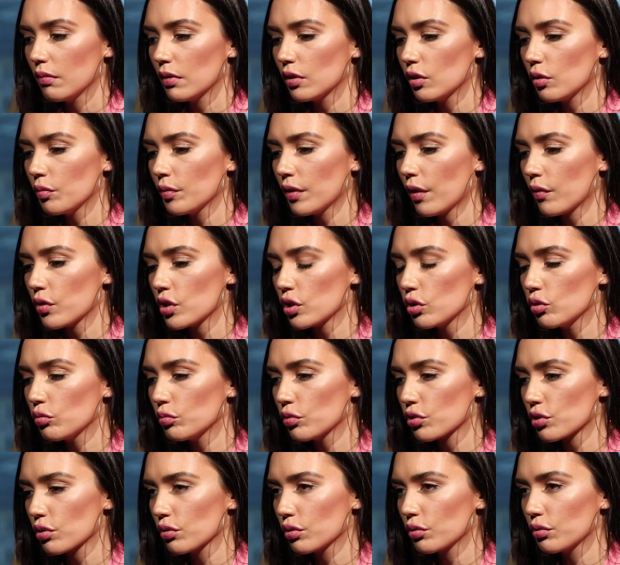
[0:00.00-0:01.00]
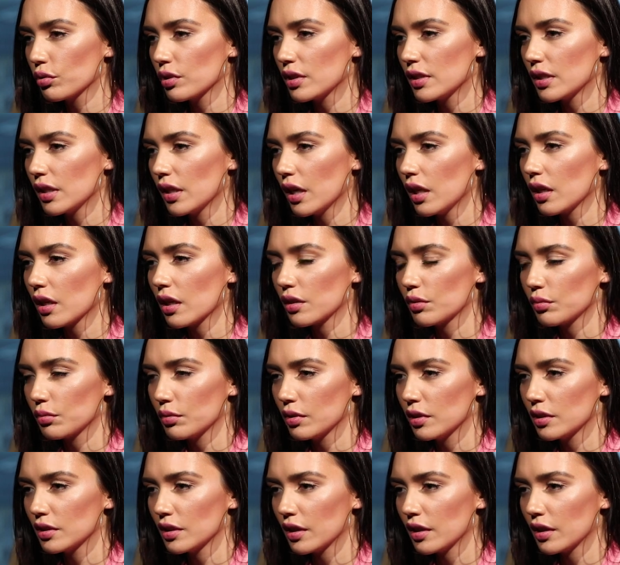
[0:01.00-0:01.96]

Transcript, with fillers: Потом я вообще думала, что это какой-то сериал, который не